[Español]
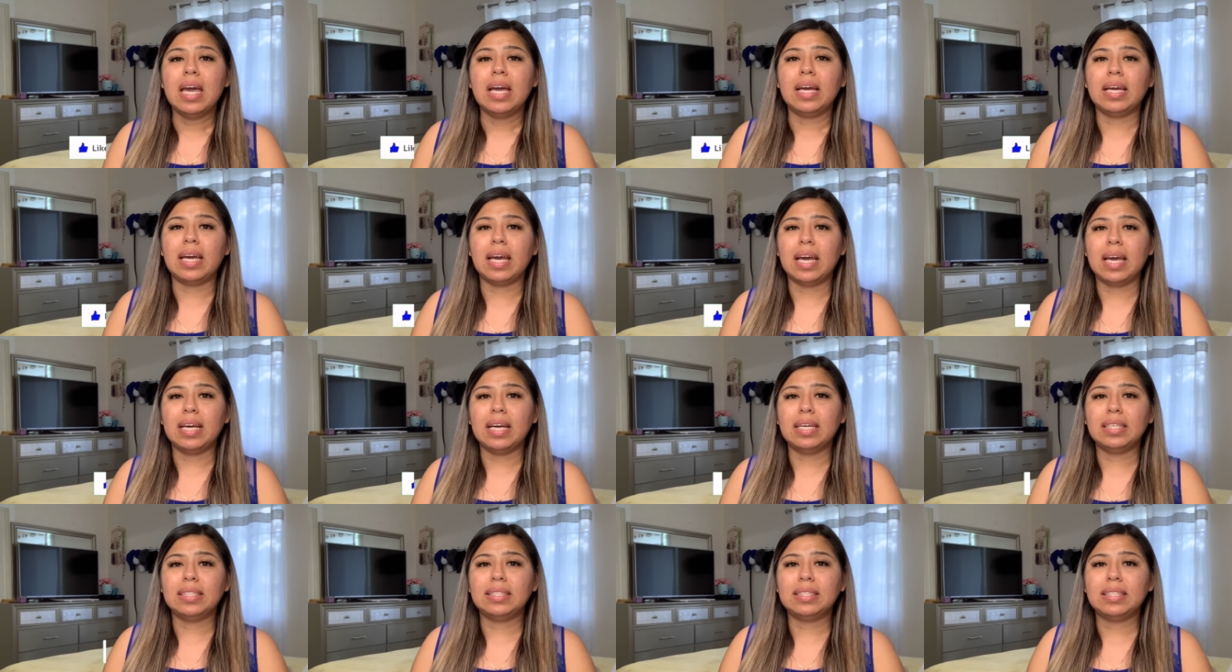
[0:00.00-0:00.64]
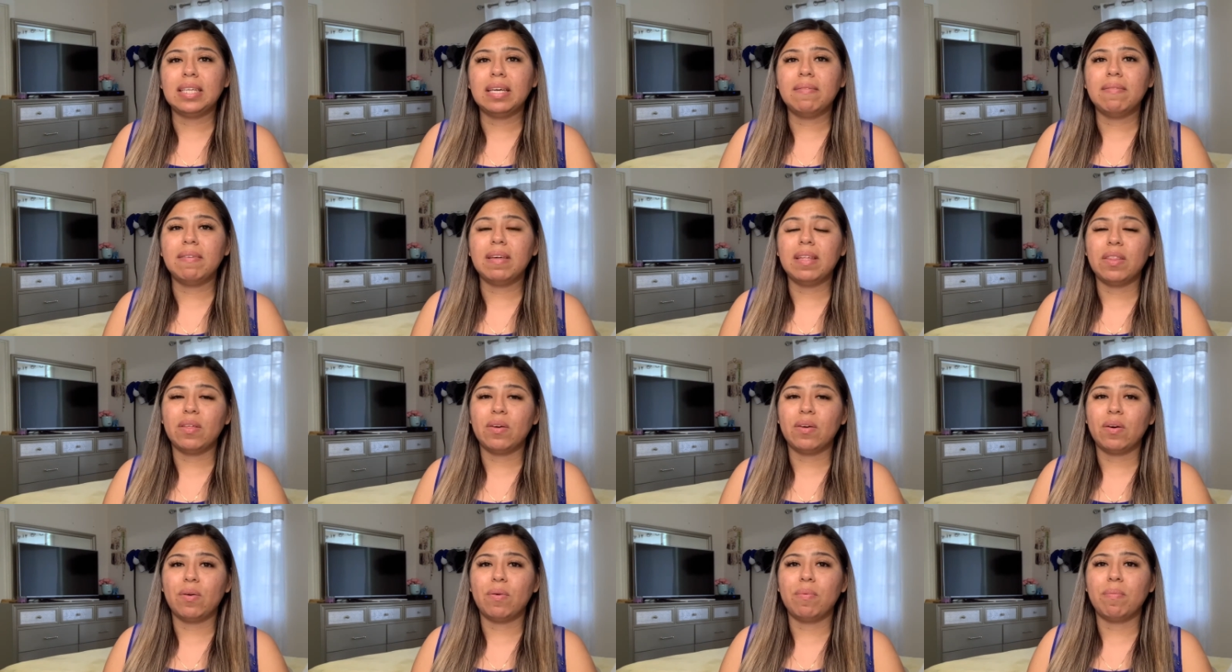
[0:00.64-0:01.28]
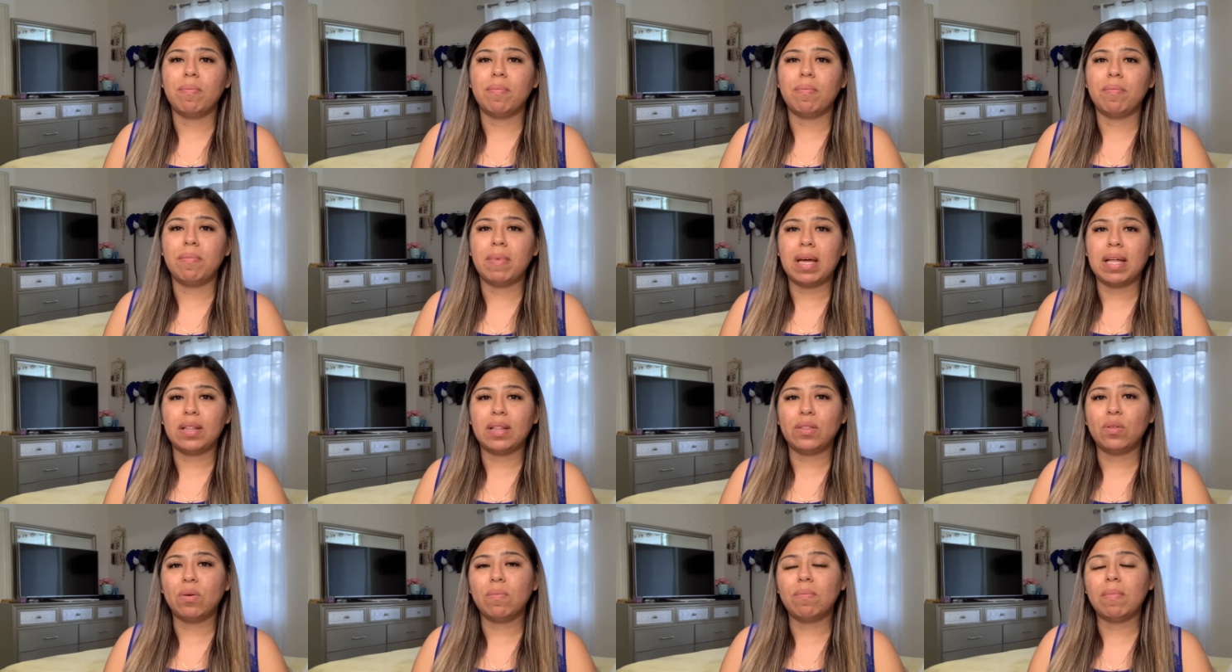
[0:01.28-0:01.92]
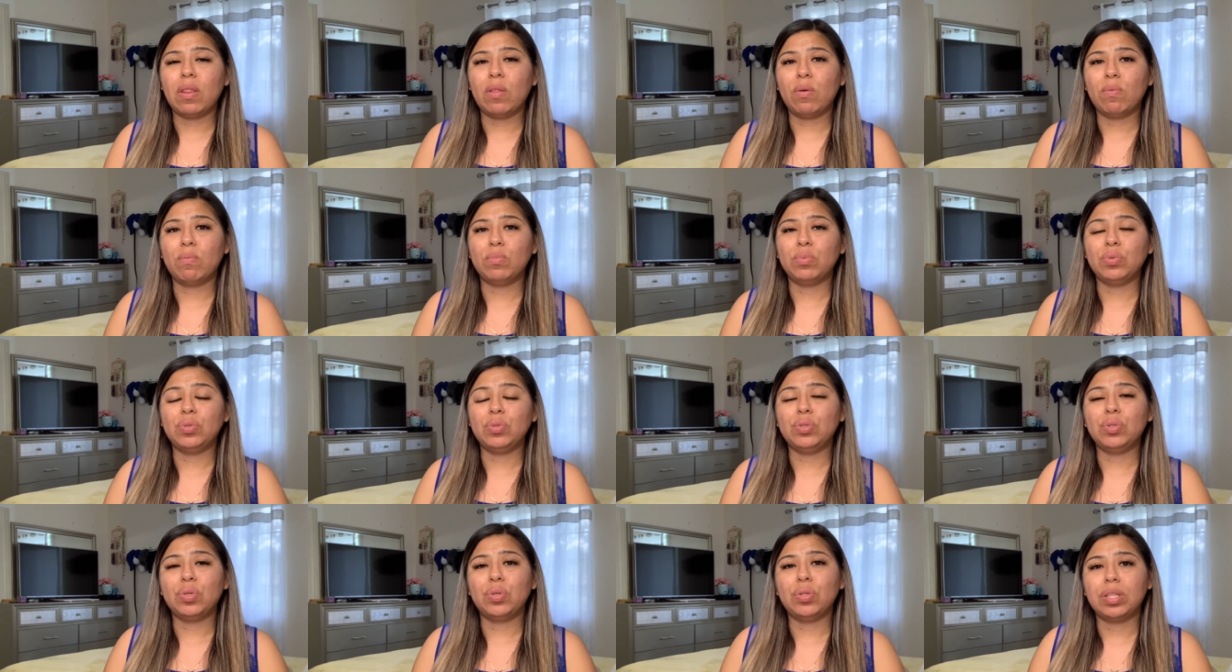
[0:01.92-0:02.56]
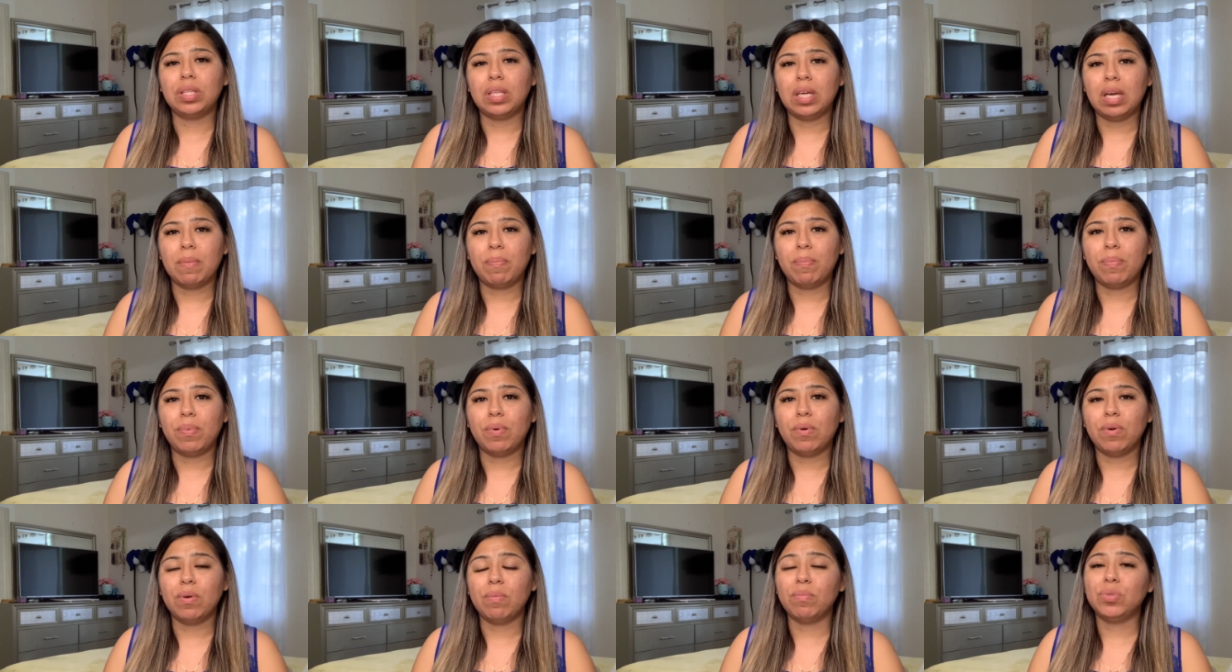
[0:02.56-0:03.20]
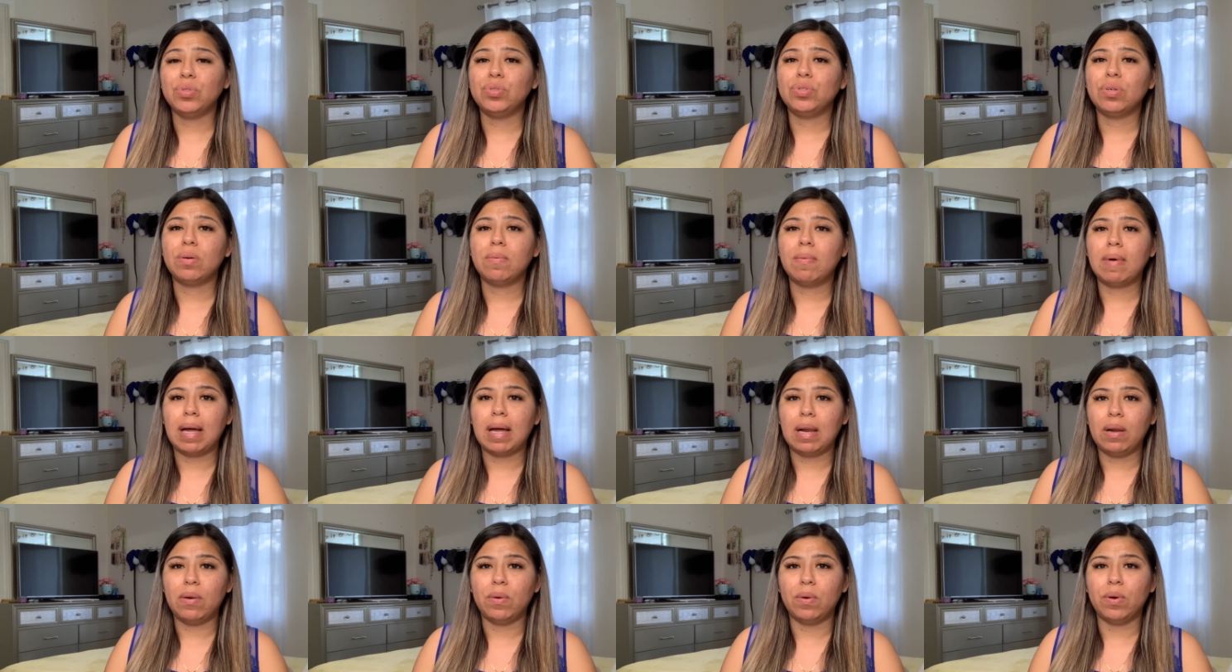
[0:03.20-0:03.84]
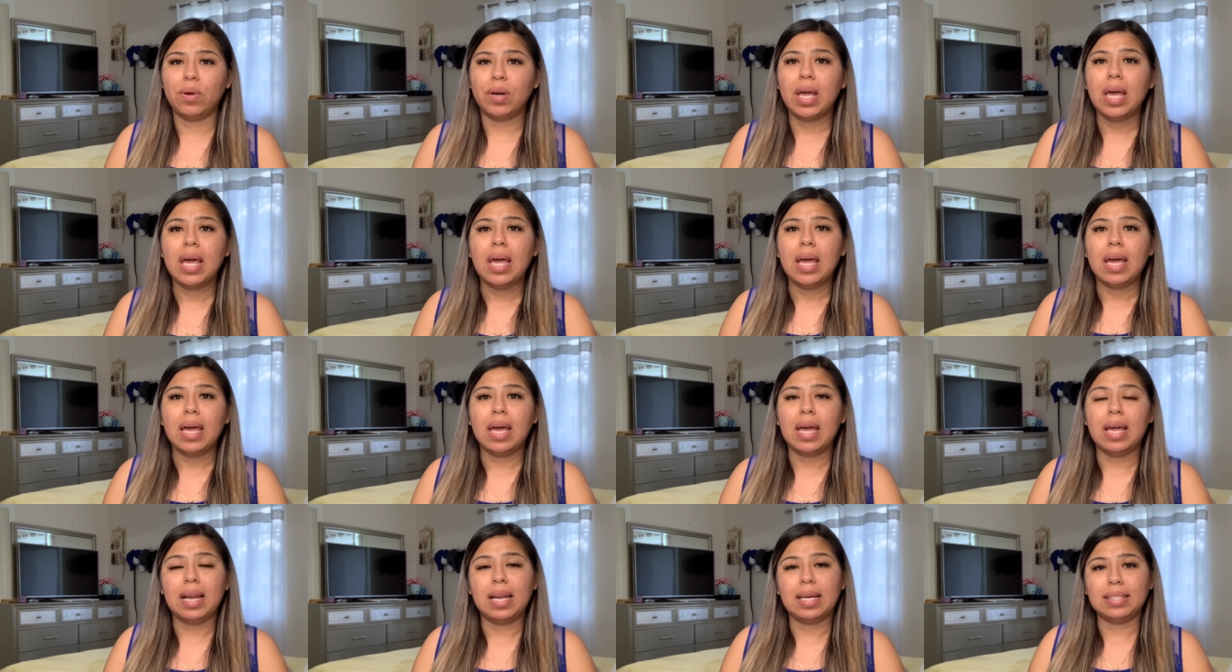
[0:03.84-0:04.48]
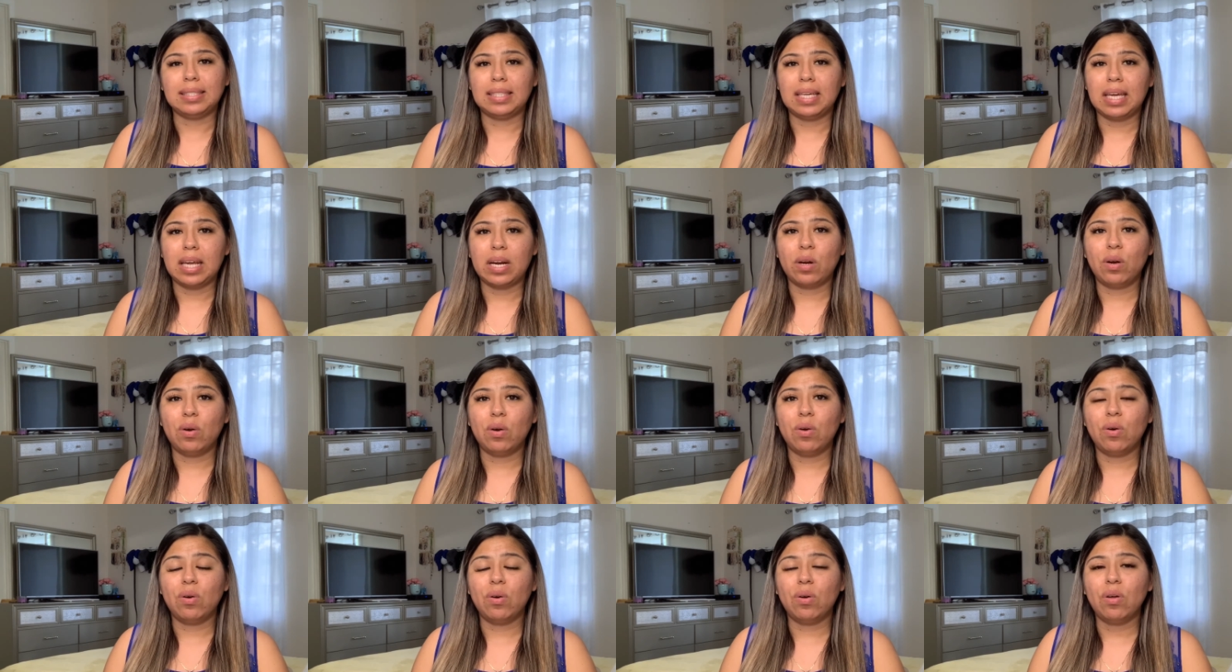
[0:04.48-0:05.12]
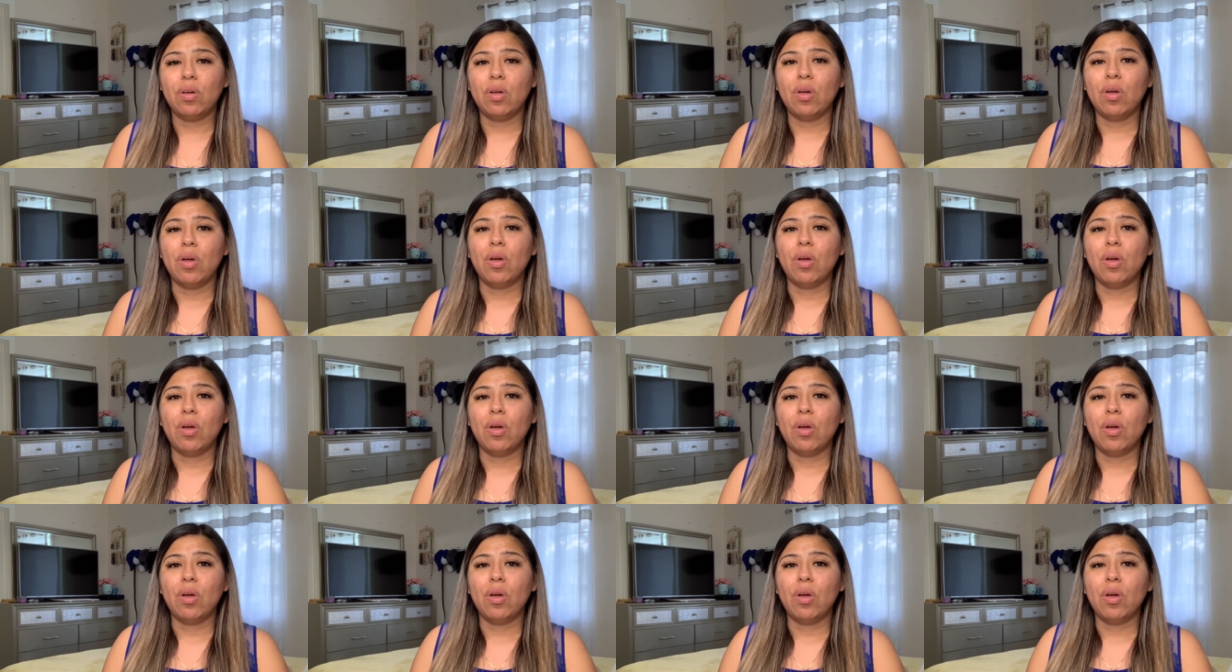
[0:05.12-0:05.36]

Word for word: que este video me ha tomado mucho tiempo y mucho valor el hacerlo